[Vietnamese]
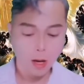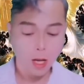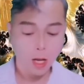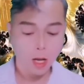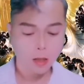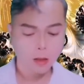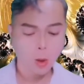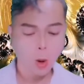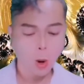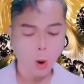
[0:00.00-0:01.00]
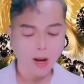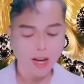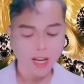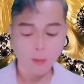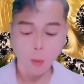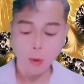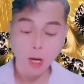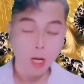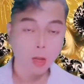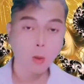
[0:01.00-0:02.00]
Nhưng cậu có nghĩ là mà xem,
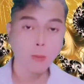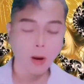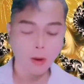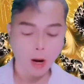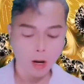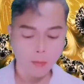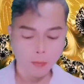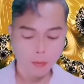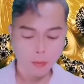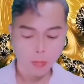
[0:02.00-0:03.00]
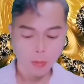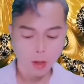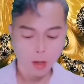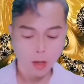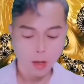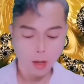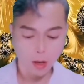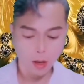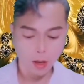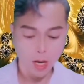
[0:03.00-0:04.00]
nếu có lý do của quá khứ, liệu
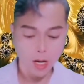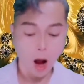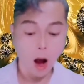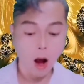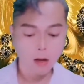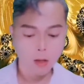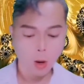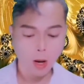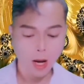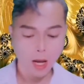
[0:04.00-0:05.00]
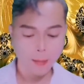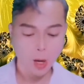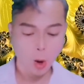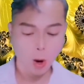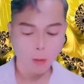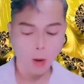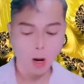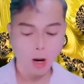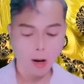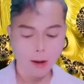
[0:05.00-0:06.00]
có thể để cho Tiểu Dương hắn ta không phải
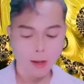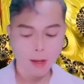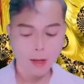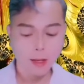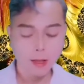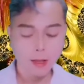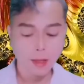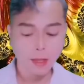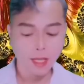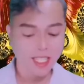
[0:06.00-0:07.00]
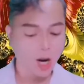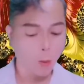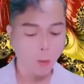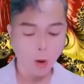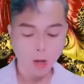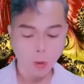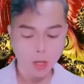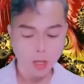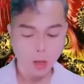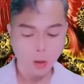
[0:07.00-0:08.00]
sao này? Người đó có nói
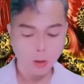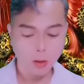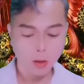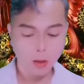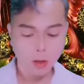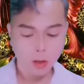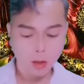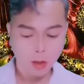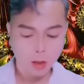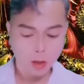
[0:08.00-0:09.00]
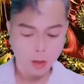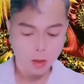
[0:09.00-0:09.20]
là đã nhìn nhầm hay sao?